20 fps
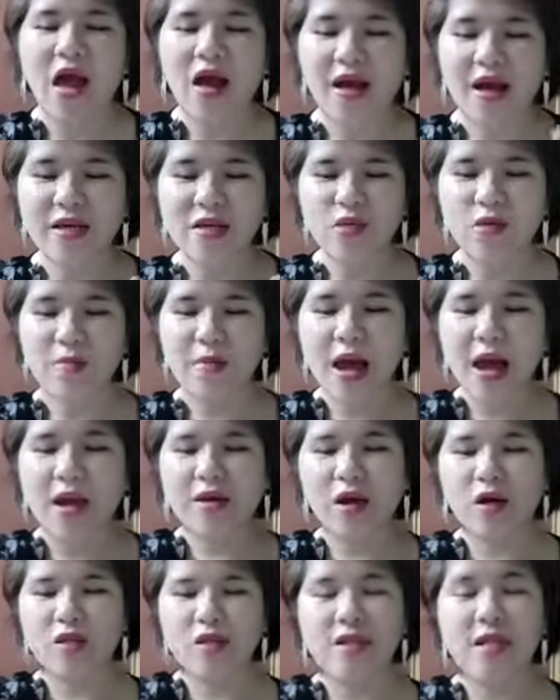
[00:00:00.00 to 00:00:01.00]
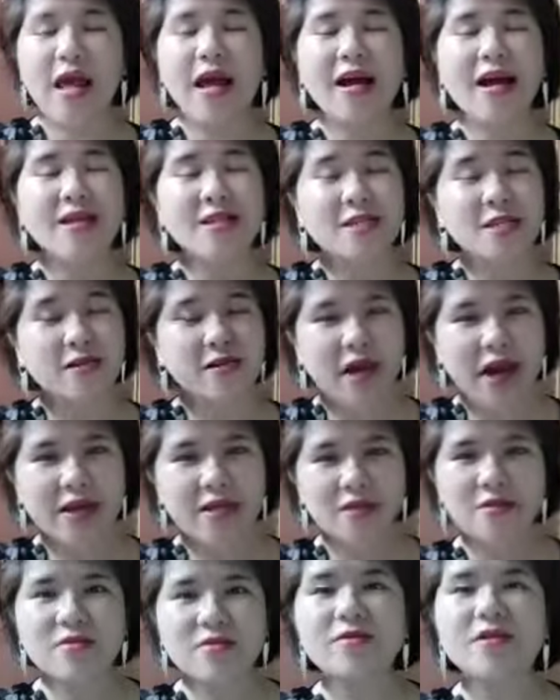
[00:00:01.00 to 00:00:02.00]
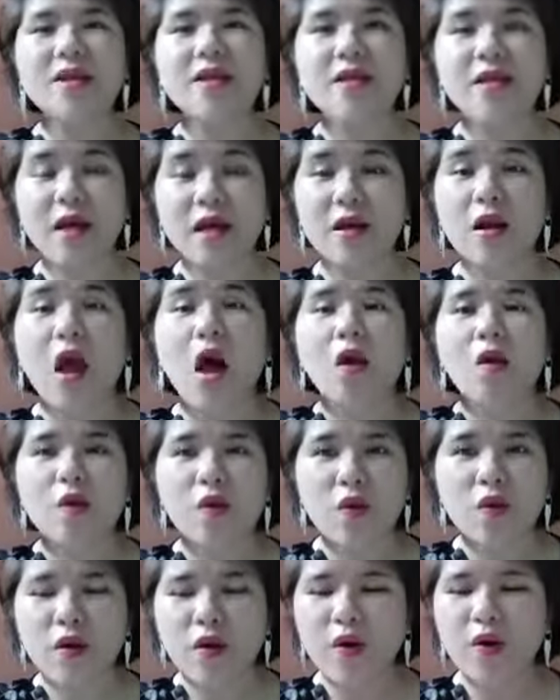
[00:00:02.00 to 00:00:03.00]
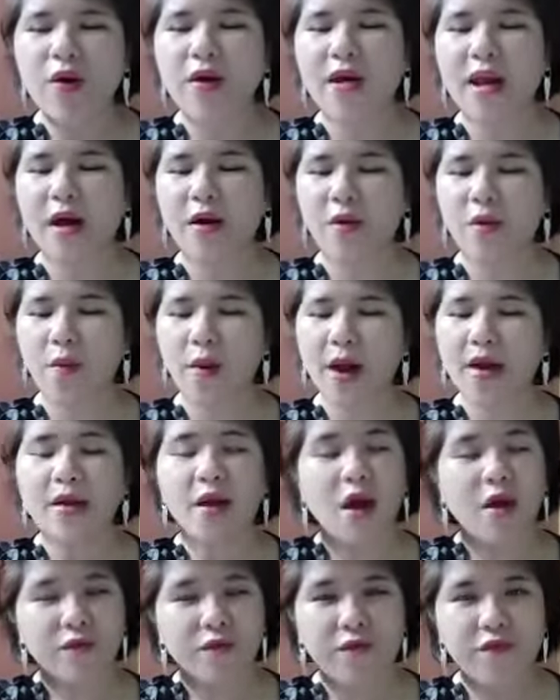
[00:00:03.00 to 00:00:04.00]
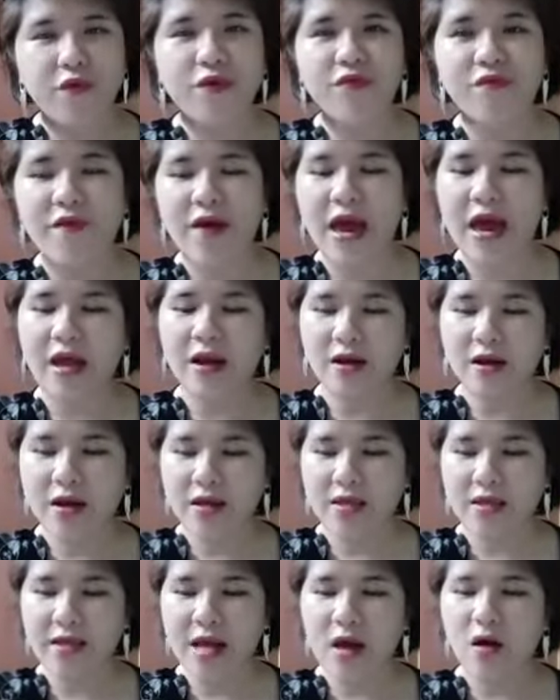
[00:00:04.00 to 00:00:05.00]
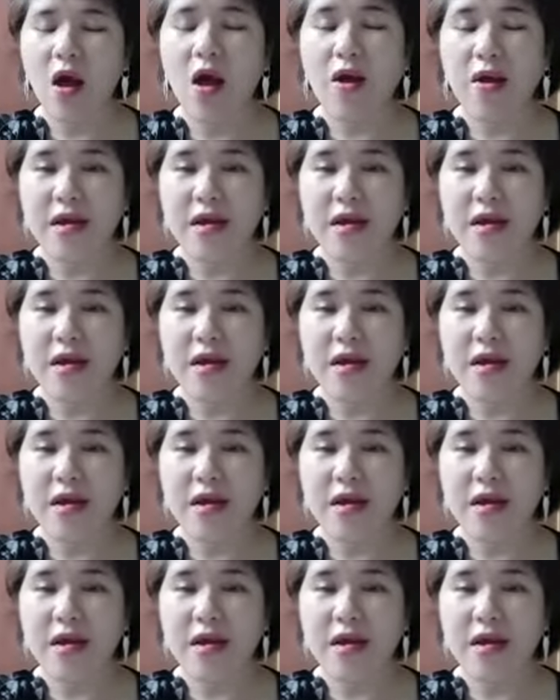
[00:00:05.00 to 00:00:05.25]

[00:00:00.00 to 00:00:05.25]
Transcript: Cách số 3 đó chính là các chị hãy giữ tinh thần luôn luôn lạc quan, vui vẻ để sao?